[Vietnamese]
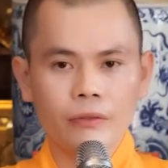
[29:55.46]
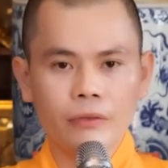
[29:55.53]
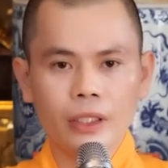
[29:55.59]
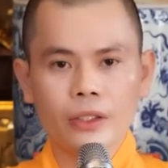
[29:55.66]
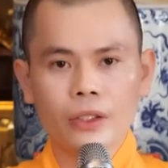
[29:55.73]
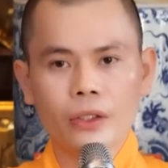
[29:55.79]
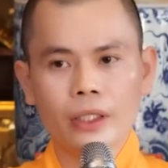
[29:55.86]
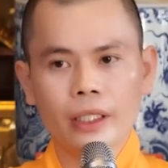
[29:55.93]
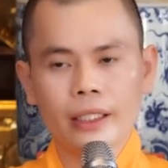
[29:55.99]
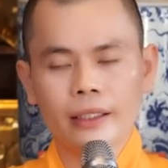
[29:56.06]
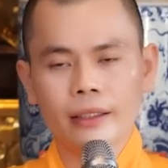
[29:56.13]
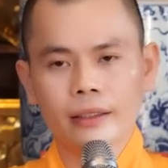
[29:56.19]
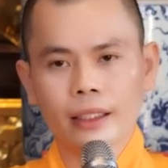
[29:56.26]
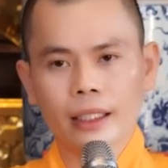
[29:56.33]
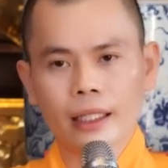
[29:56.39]
Vừa
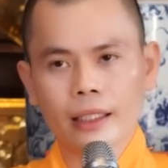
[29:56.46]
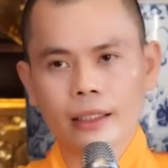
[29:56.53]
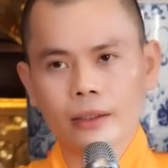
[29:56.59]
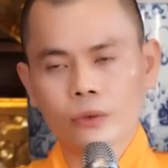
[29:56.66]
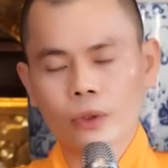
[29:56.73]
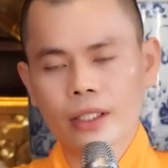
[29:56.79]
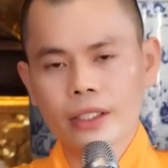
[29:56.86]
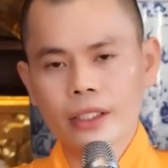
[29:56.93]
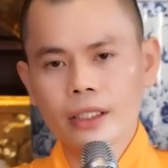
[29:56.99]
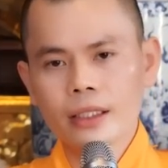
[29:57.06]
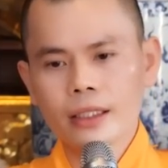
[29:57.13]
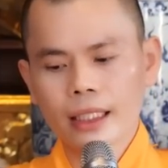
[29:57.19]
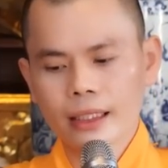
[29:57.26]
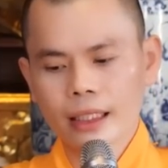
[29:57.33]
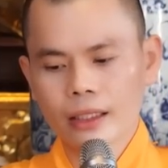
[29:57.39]
rồi, tuần
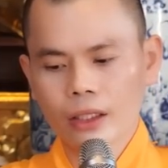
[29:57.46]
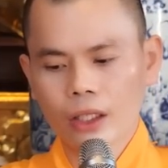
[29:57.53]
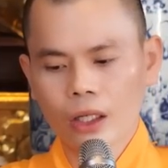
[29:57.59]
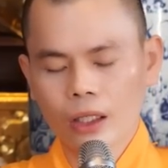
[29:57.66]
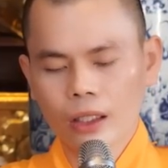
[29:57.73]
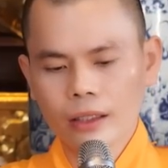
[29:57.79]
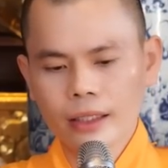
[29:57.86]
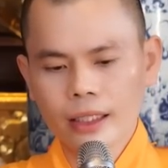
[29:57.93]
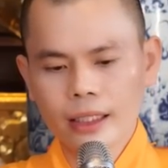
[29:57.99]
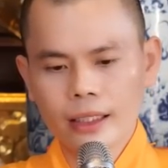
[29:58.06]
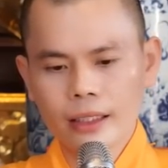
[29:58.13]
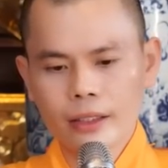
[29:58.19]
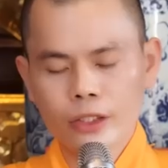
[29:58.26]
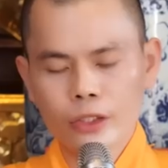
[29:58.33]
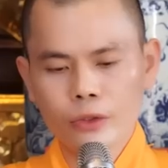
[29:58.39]
trước, cái Thành có
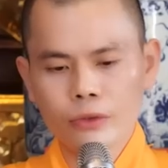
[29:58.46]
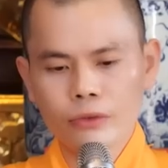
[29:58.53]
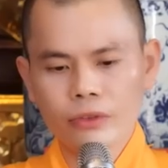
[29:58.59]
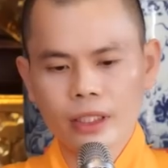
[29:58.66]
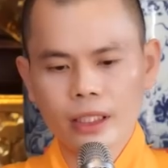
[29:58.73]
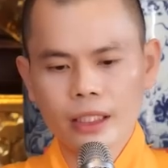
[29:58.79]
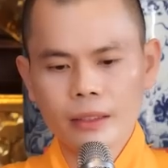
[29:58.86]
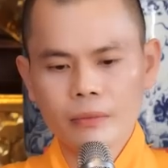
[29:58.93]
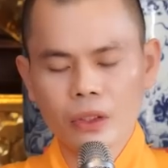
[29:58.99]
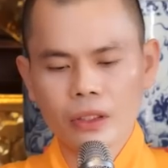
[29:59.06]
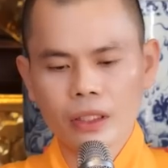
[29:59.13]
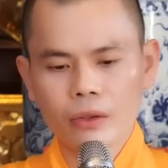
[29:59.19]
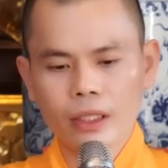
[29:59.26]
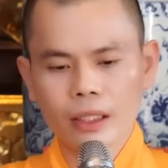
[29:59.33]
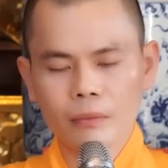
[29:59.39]
đi chung với
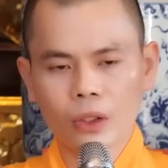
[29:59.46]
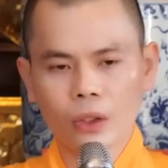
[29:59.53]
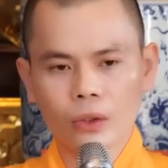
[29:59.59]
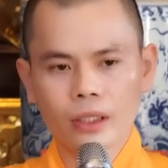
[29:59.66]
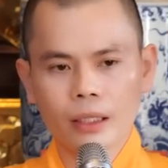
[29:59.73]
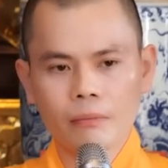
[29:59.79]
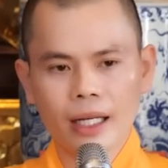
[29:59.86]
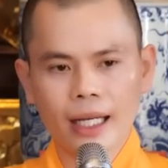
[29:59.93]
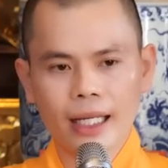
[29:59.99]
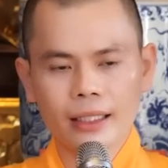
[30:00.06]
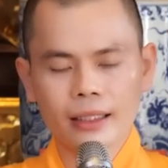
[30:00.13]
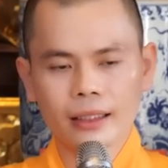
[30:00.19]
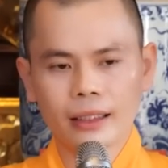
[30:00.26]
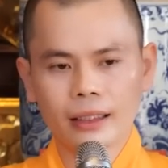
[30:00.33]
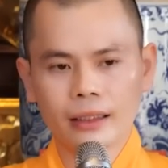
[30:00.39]
một câu lạc bộ Tâm
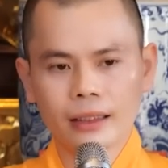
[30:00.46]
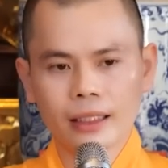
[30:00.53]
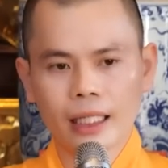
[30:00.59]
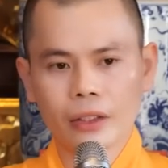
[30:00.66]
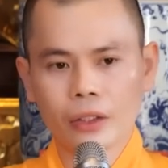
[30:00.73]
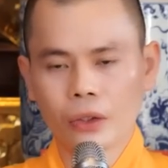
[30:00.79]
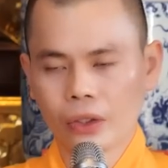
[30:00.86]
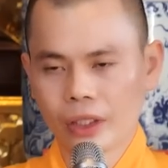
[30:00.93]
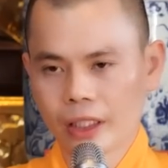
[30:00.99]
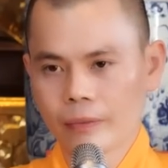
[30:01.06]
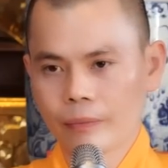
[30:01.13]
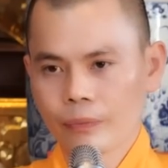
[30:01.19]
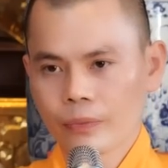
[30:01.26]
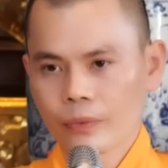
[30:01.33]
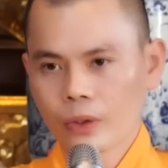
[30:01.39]
An ở Hà Nội,
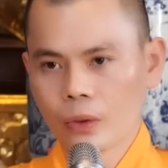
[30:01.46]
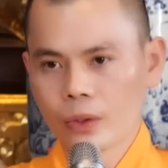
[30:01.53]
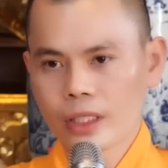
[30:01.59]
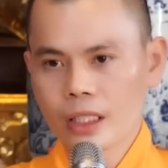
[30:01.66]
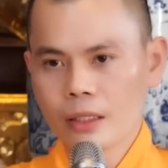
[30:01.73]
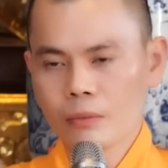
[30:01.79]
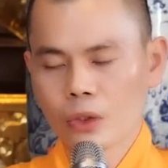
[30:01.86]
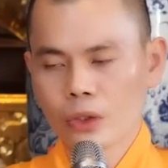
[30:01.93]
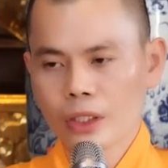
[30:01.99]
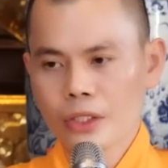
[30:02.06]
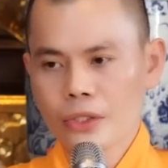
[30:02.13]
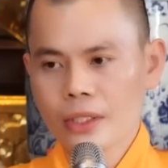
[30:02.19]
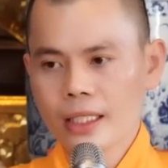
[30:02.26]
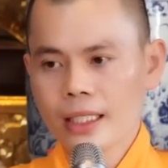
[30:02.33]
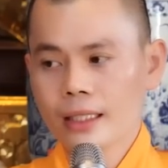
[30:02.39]
tổ chức một cái
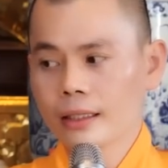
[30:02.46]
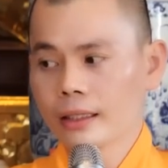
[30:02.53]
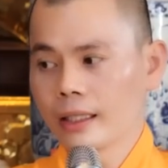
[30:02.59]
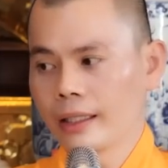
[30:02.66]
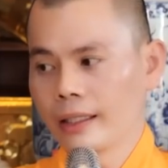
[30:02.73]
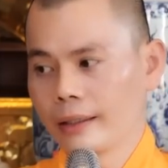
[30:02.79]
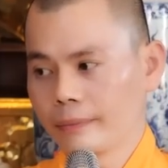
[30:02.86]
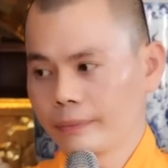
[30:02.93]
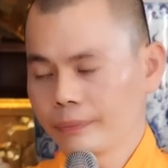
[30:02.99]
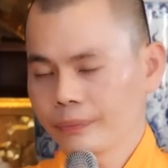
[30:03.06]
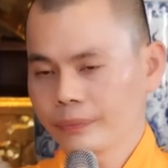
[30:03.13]
chuyến đi từ thiện.